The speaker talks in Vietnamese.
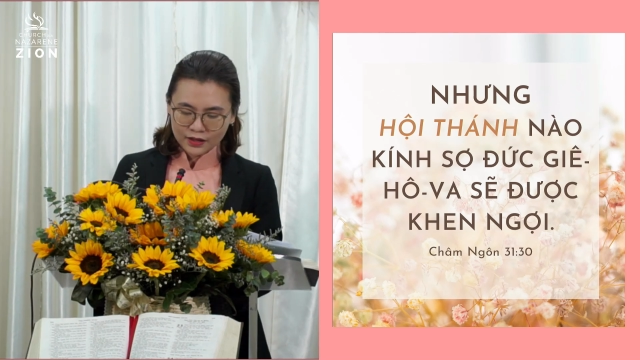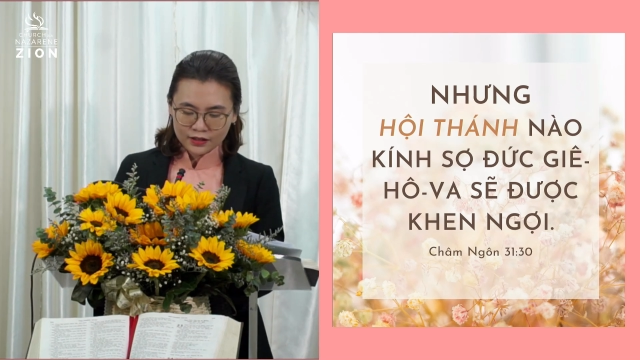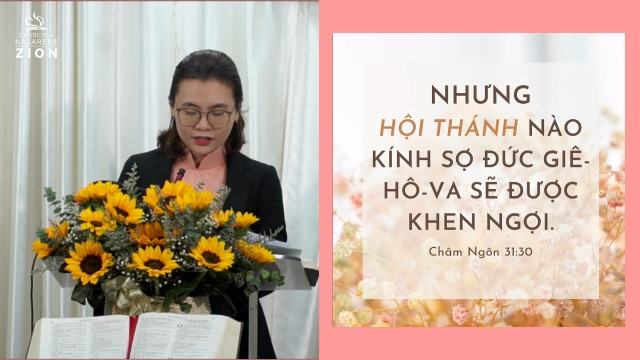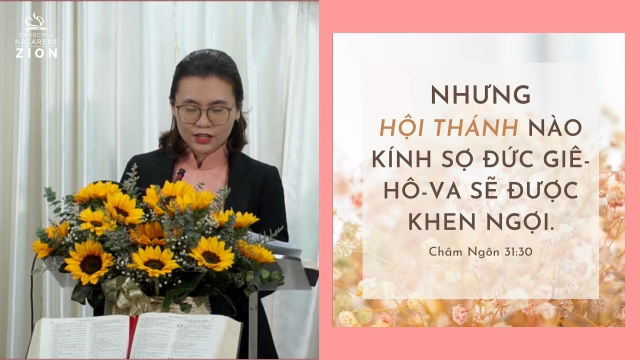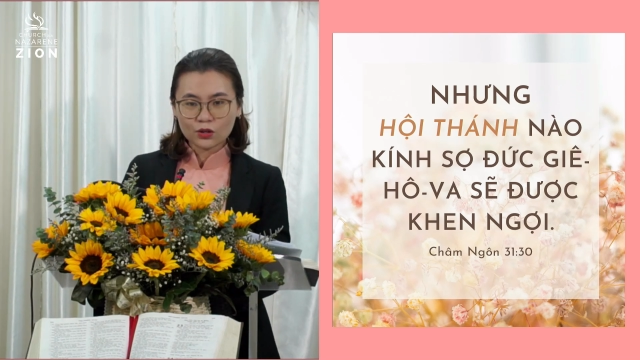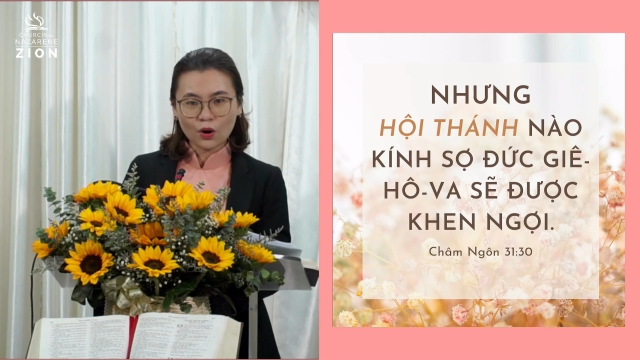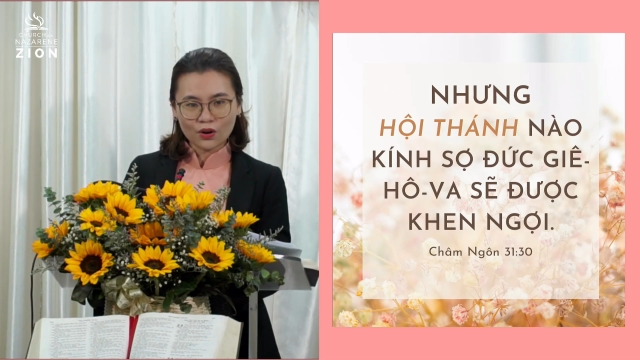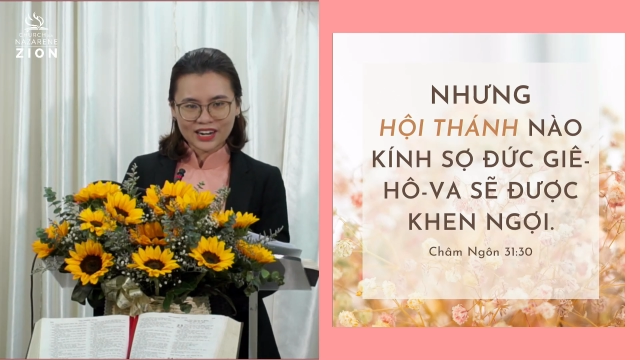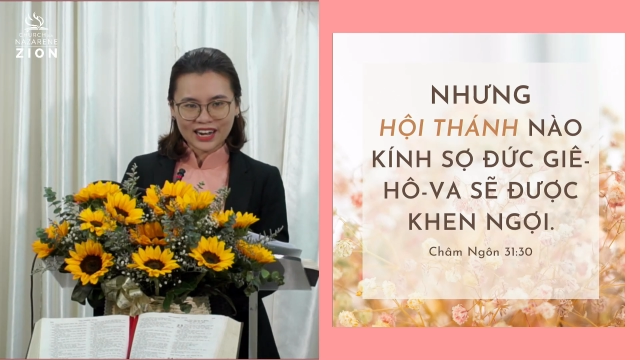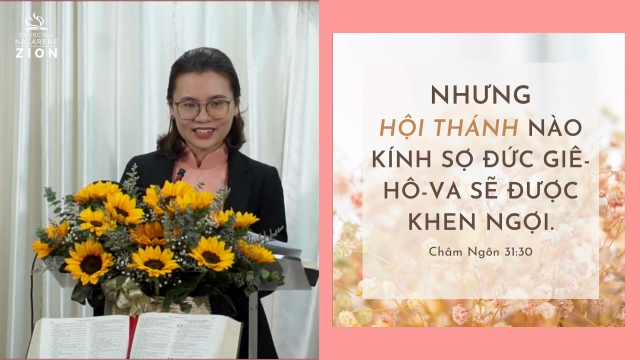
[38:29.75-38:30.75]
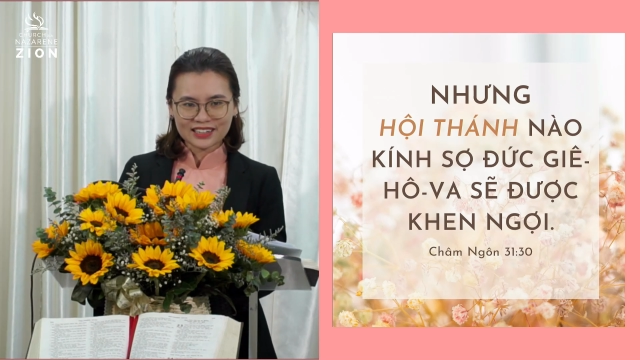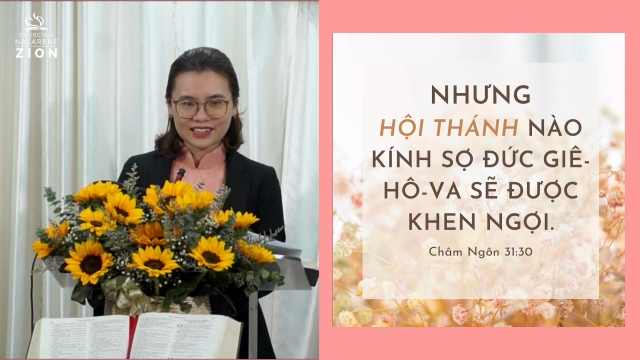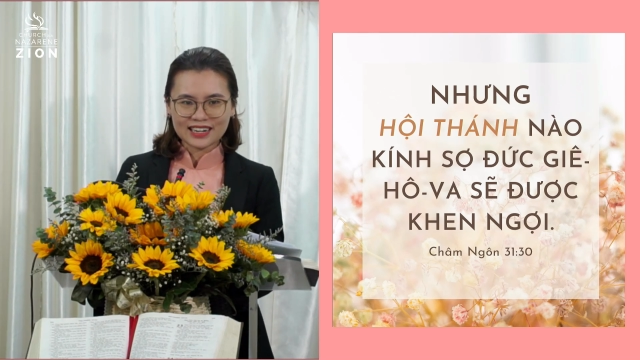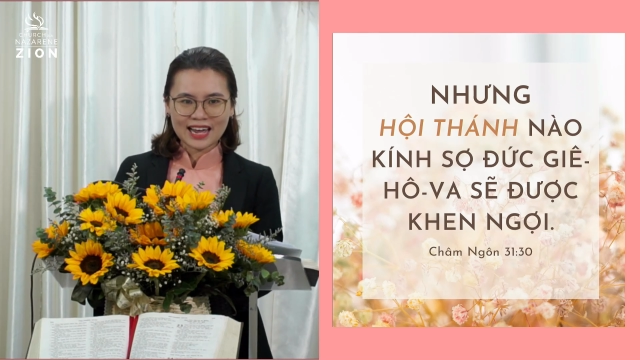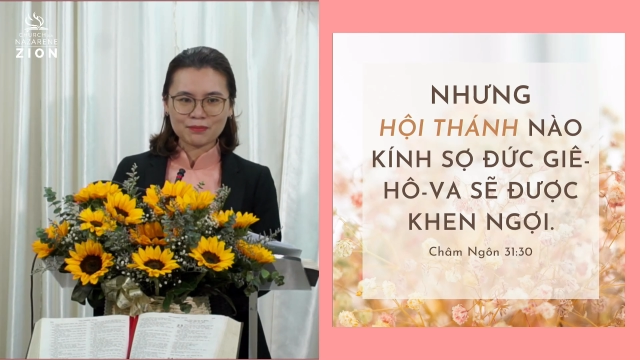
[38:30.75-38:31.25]
Khi cố gắng
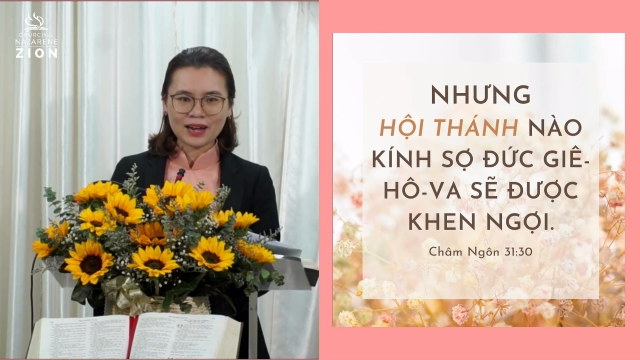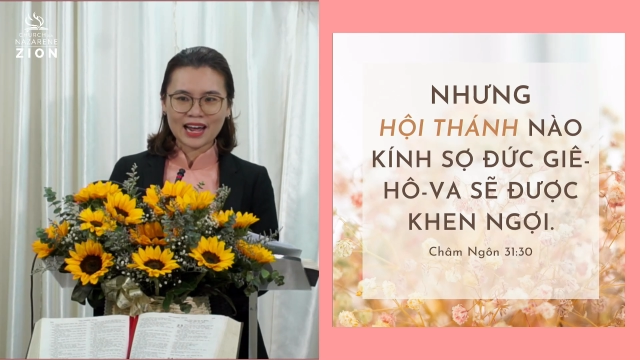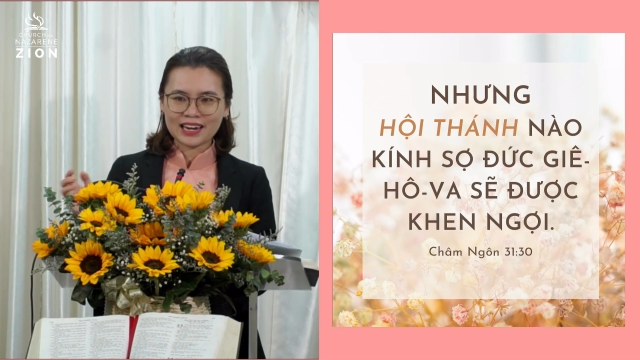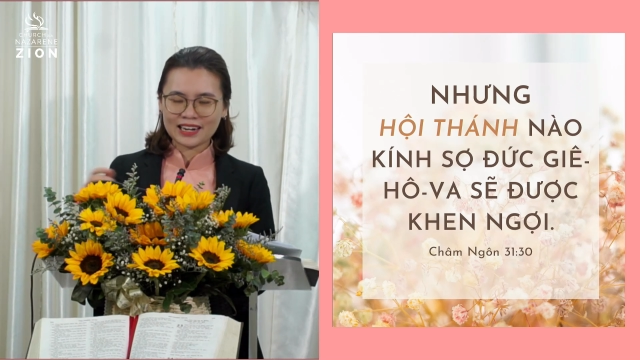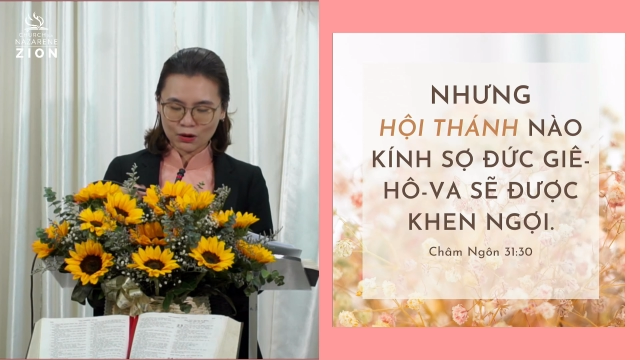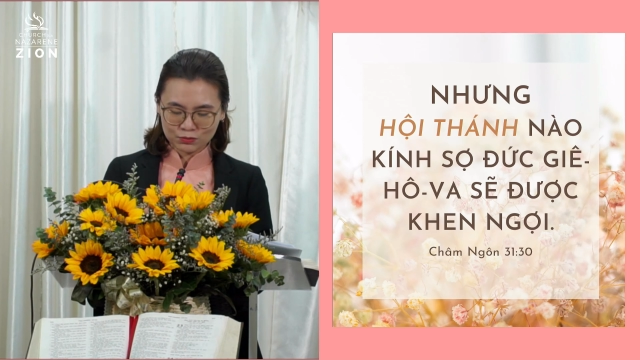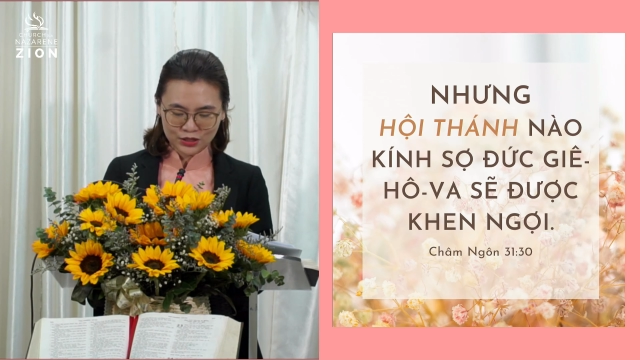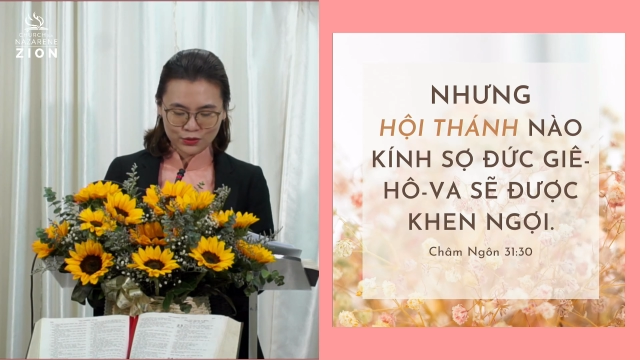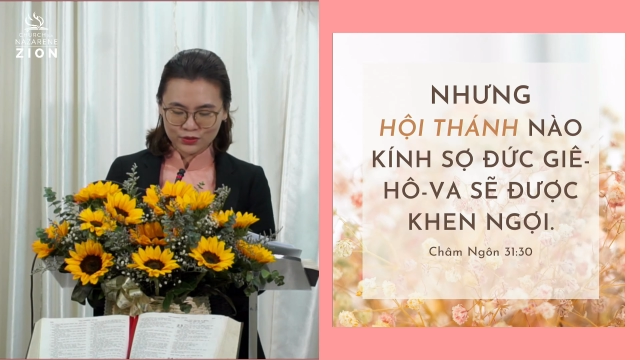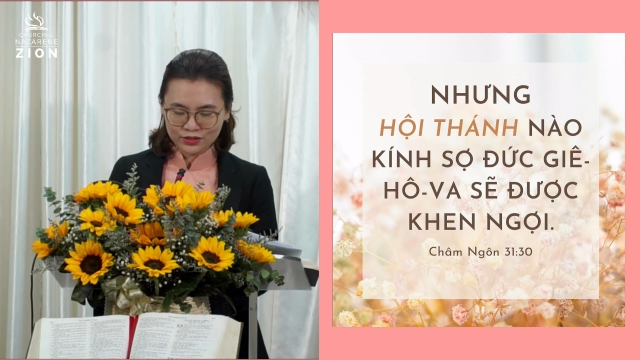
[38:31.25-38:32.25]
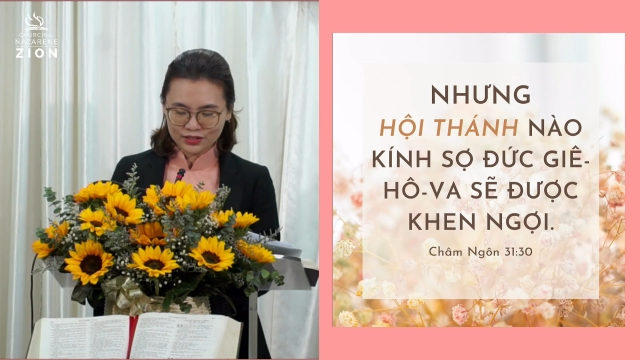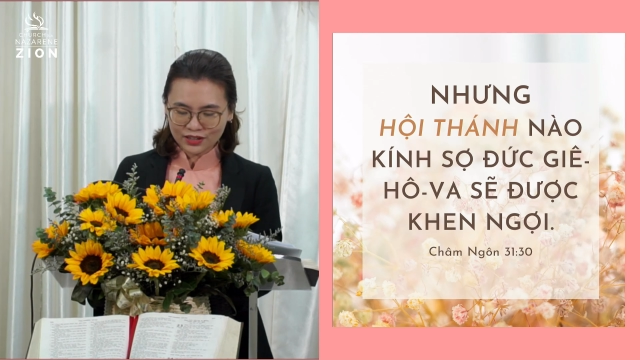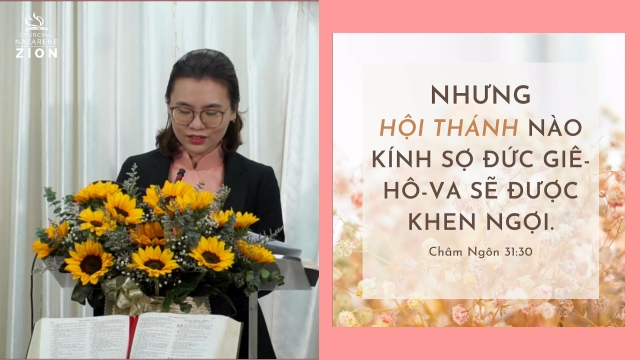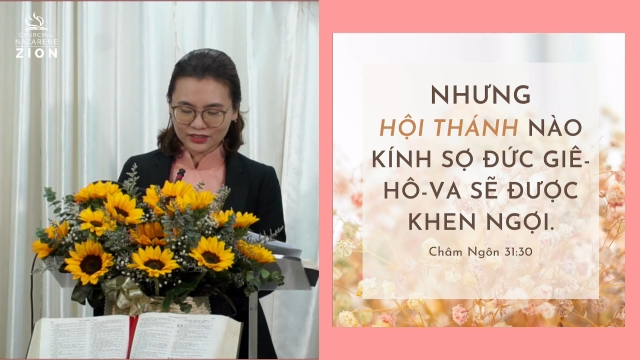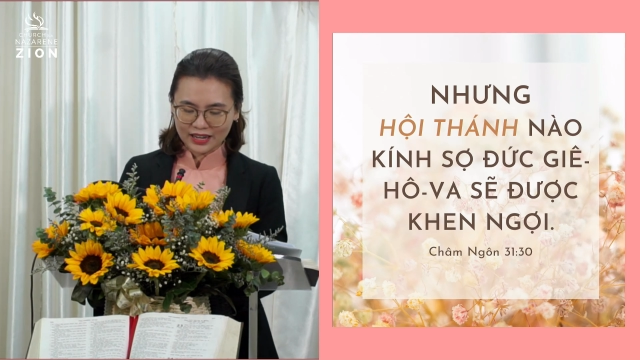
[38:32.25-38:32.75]
làm hài lòng nhiều người
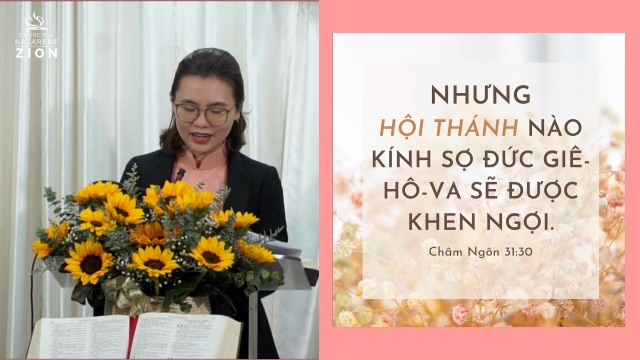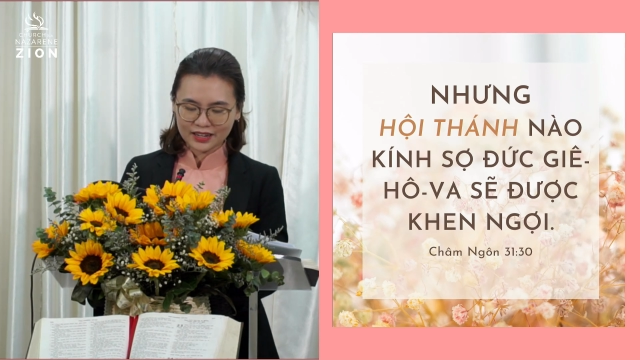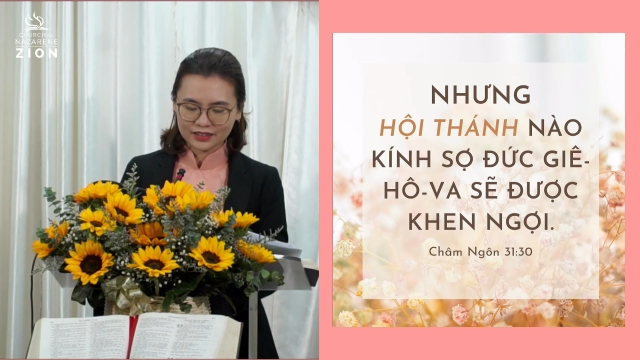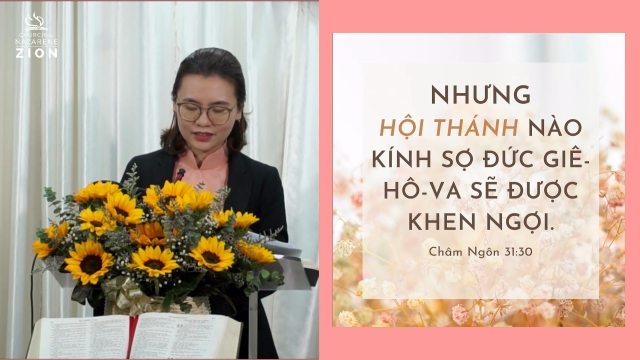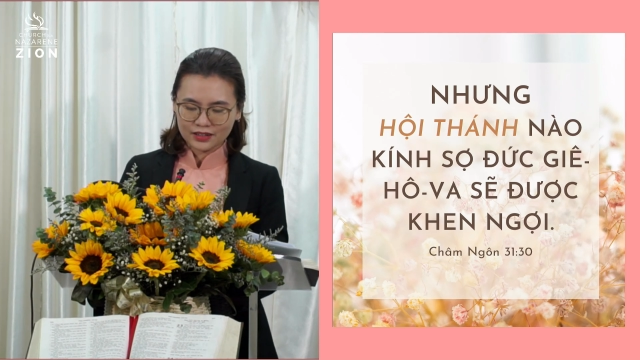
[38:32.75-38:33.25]
nhất có thể,